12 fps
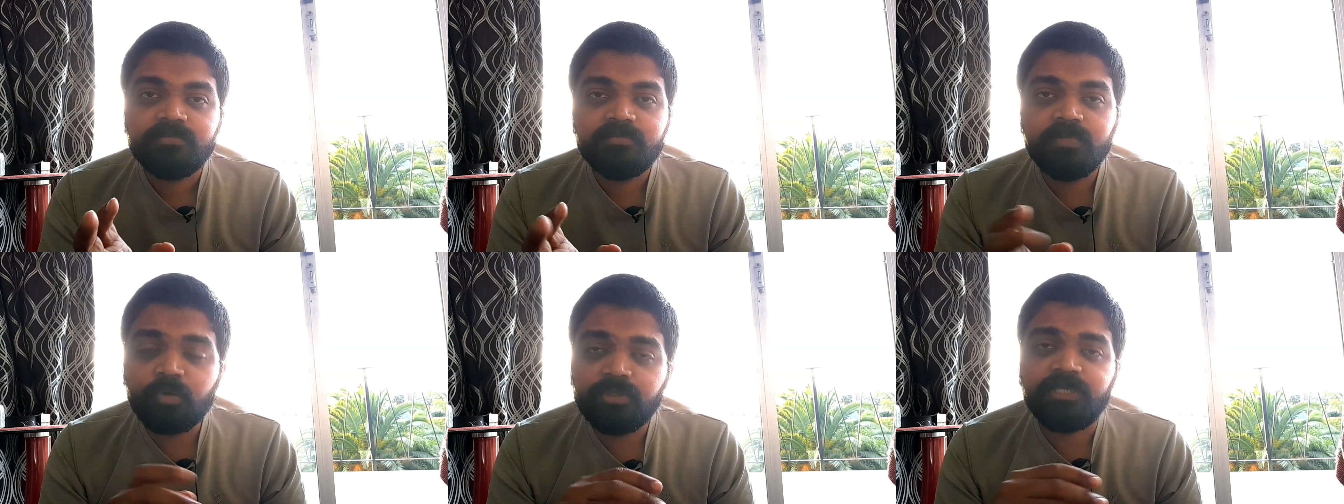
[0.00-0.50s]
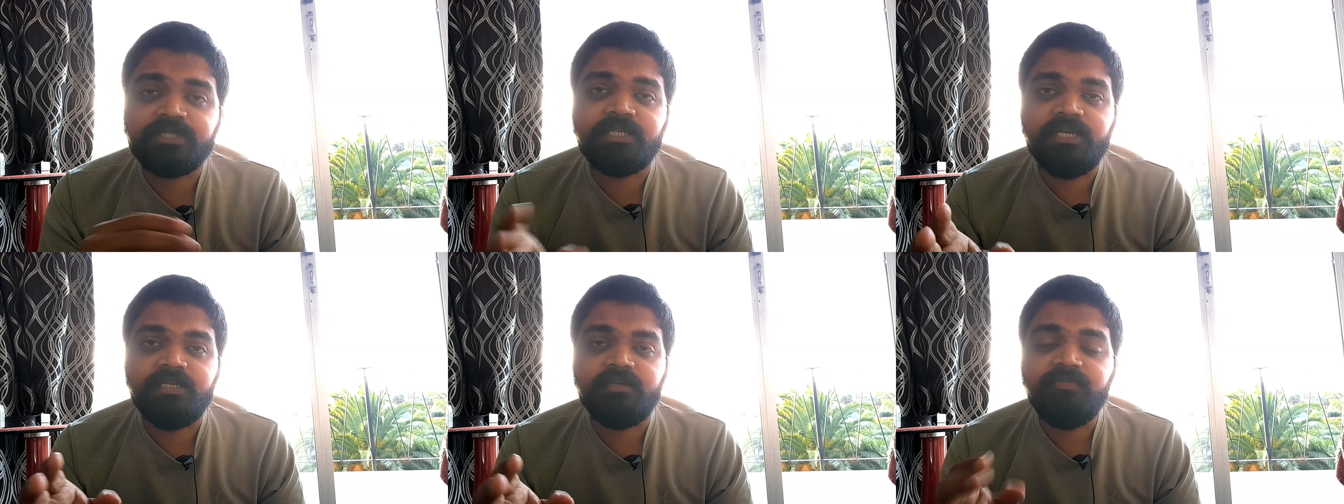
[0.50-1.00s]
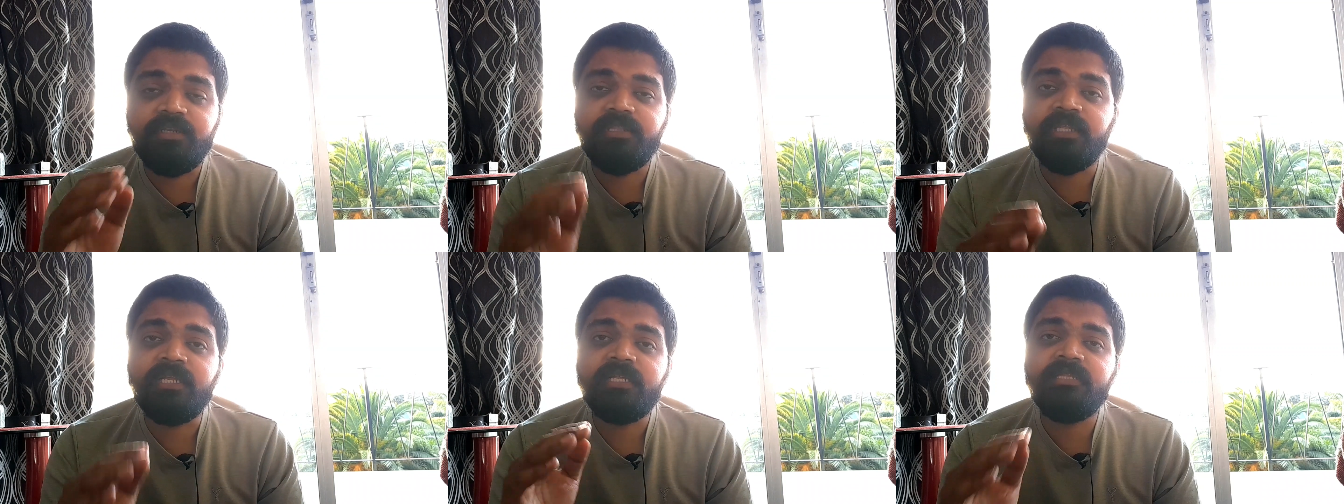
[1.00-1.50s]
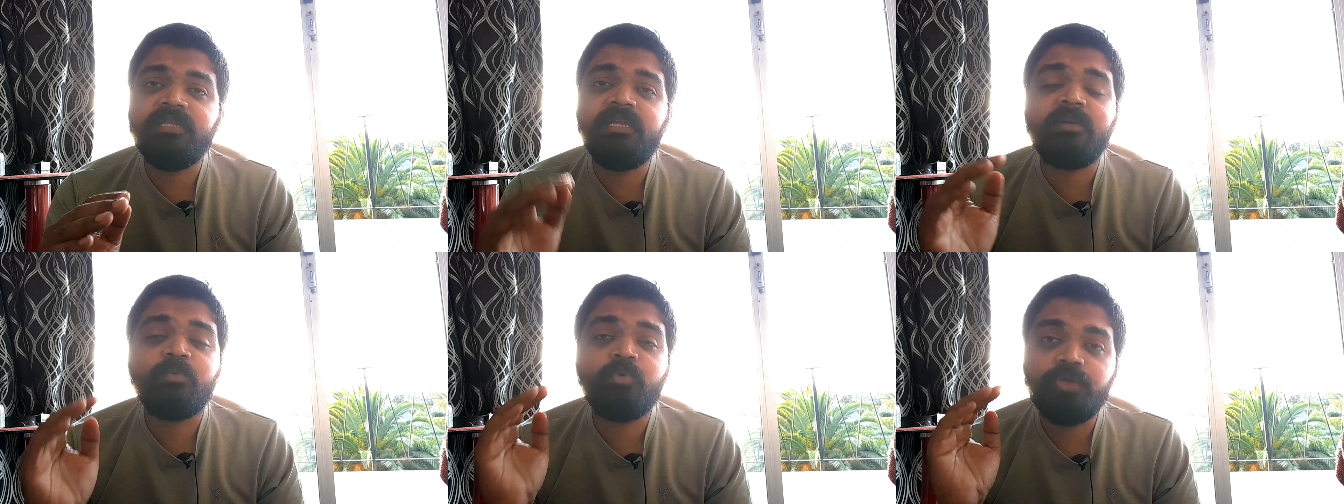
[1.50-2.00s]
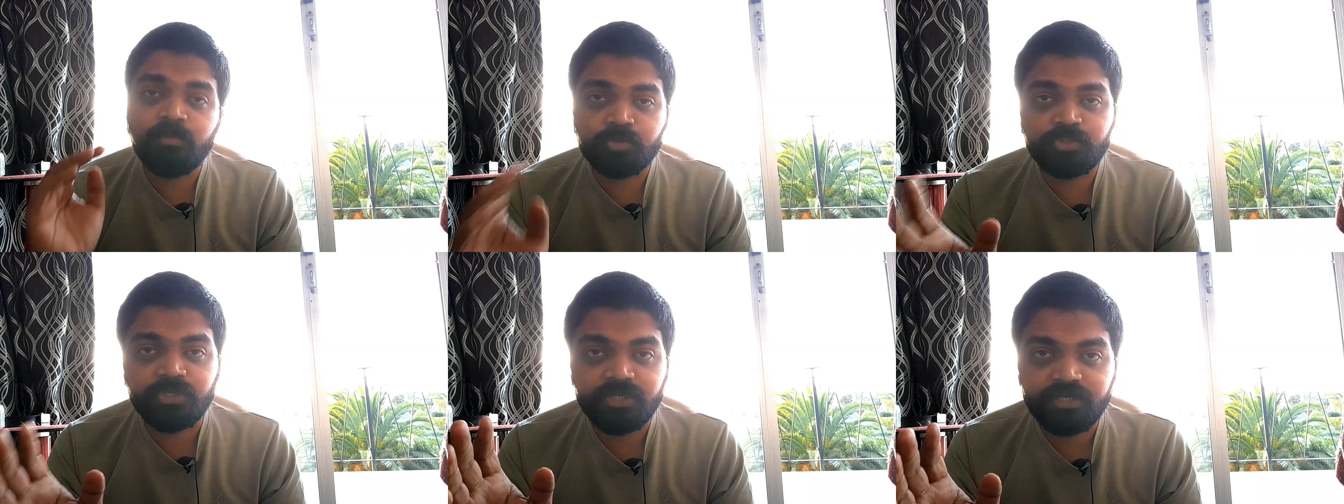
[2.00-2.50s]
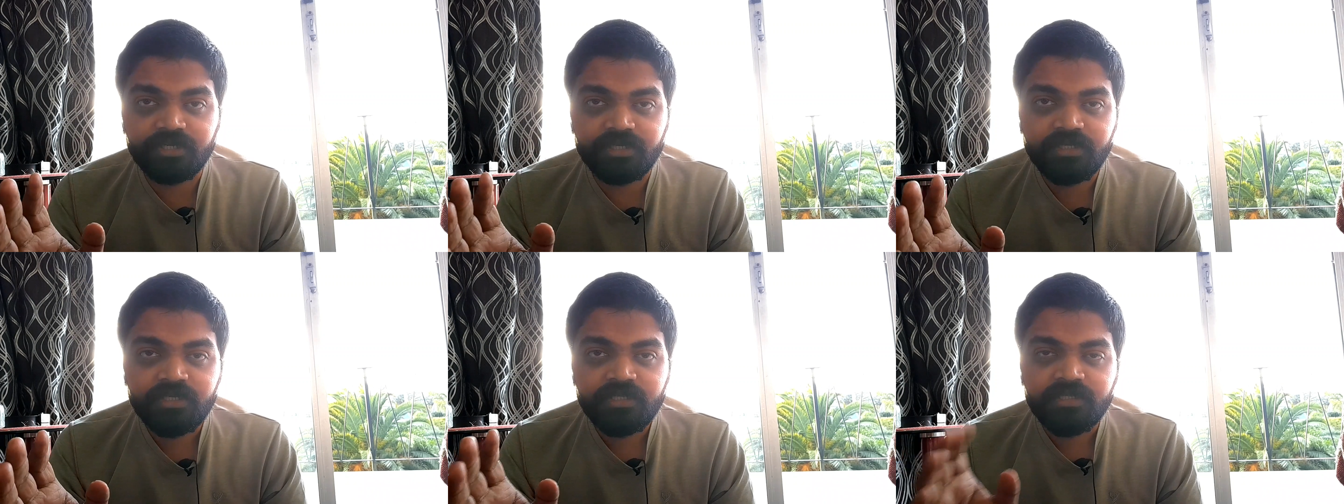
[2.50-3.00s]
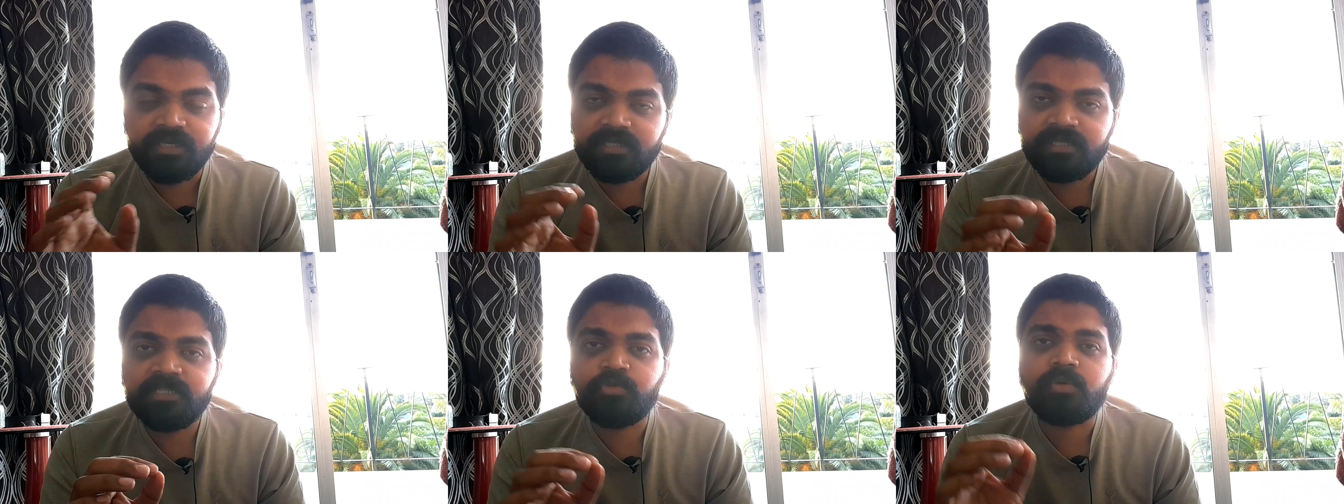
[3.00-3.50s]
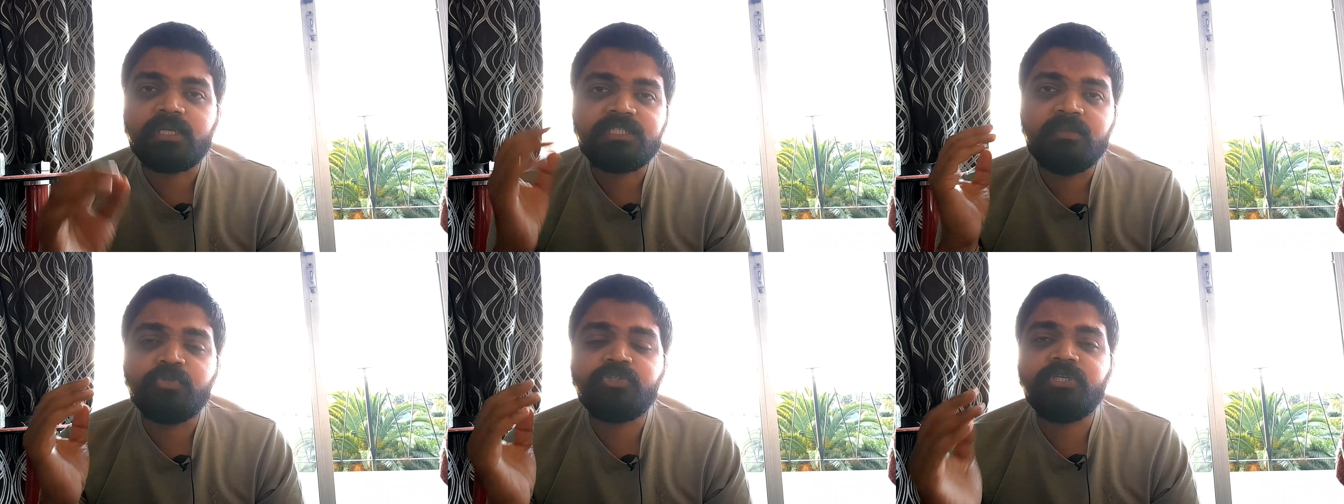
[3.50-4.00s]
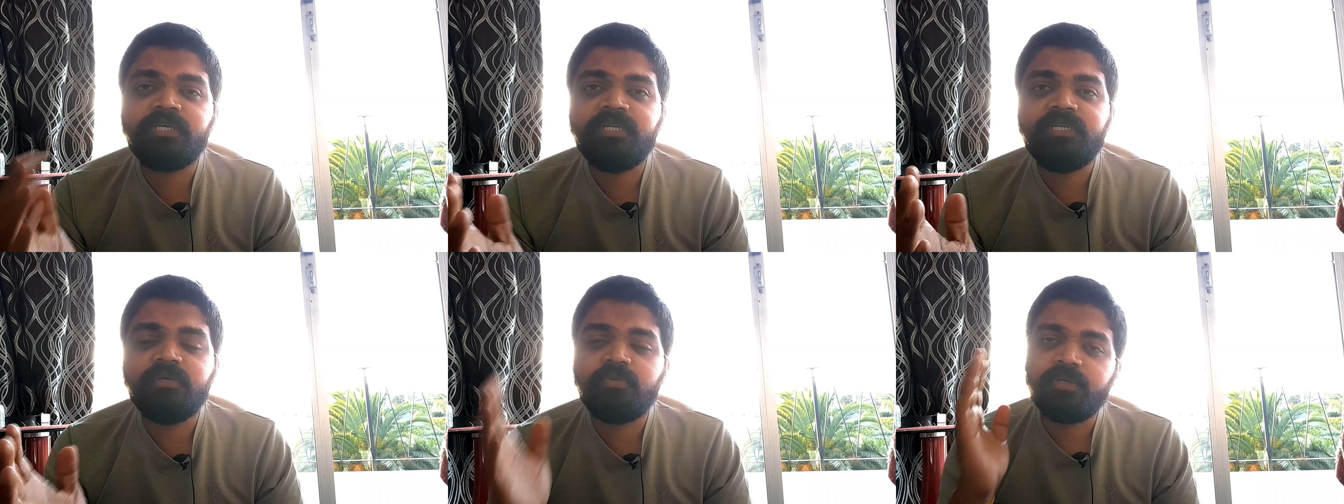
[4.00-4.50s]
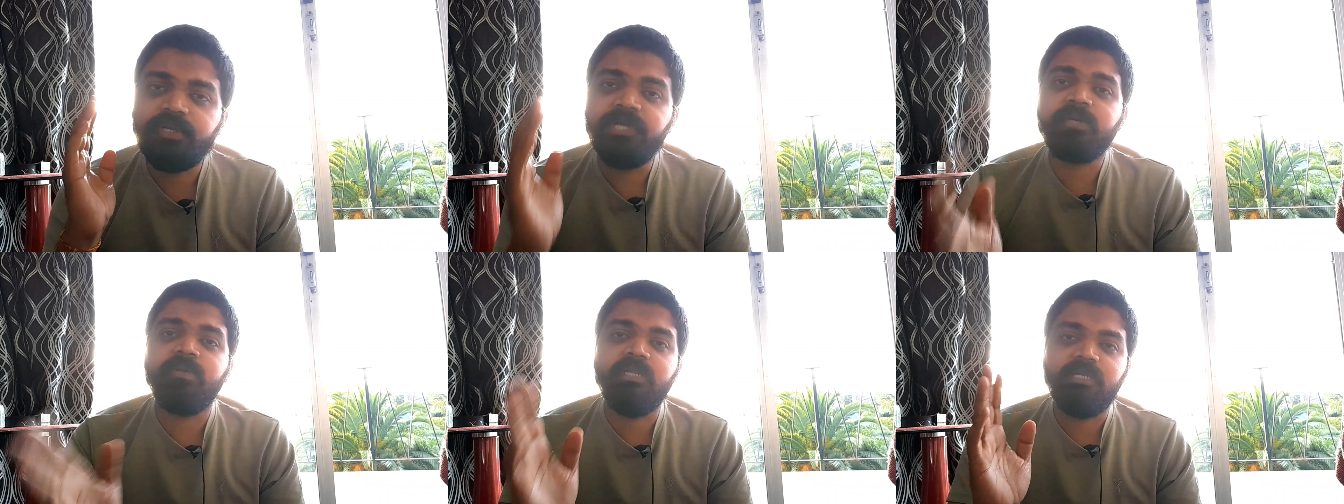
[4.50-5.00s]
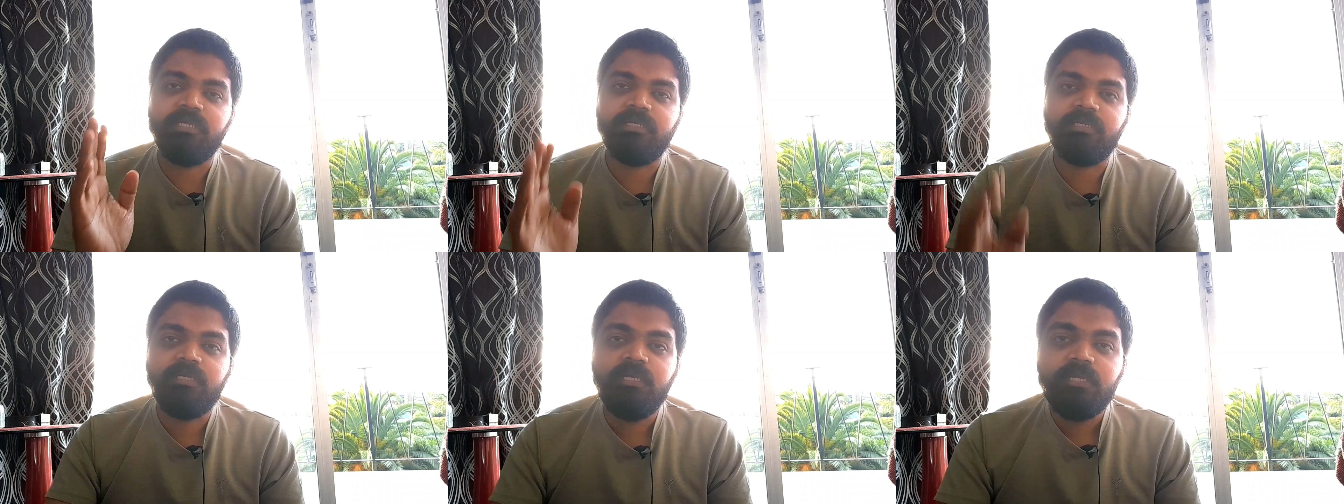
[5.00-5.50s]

बहुत ही हंसाएंगे अच्छा फिर धीरे धीरे आपको इमोशन करेंगे धीरे धीरे थोड़ा सा इमोशन करेंगे और इंटरवल ले लेंगे